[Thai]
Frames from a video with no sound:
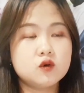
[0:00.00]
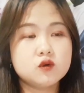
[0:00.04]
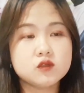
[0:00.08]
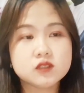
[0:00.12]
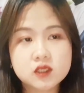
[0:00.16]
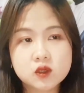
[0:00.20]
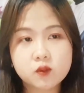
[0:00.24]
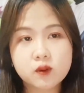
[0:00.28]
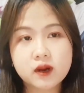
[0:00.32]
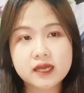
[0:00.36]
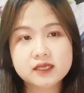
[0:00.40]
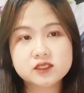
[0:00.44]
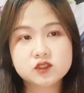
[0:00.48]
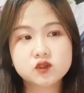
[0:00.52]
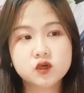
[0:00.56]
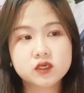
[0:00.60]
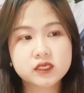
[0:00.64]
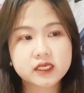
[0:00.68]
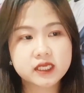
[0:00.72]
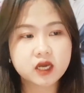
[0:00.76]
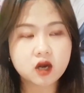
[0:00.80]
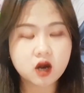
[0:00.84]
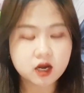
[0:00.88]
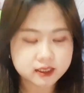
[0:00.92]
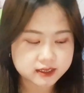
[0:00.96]
รู้สึกว่าช่วง
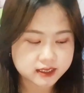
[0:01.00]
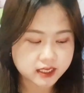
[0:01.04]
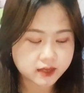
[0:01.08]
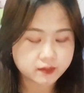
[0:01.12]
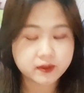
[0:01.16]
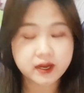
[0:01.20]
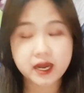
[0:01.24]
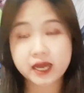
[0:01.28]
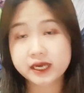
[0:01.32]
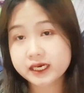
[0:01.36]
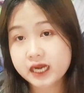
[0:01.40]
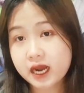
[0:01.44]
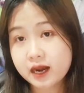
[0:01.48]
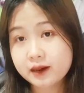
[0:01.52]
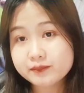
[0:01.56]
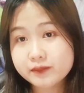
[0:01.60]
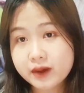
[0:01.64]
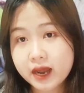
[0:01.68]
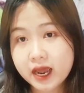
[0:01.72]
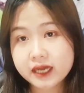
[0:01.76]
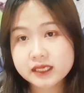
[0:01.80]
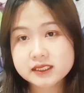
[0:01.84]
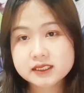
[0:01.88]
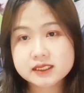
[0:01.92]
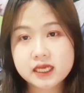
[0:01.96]
นี้คอนเซปต์การคัม
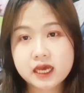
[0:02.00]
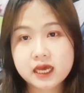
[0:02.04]
แบ็ก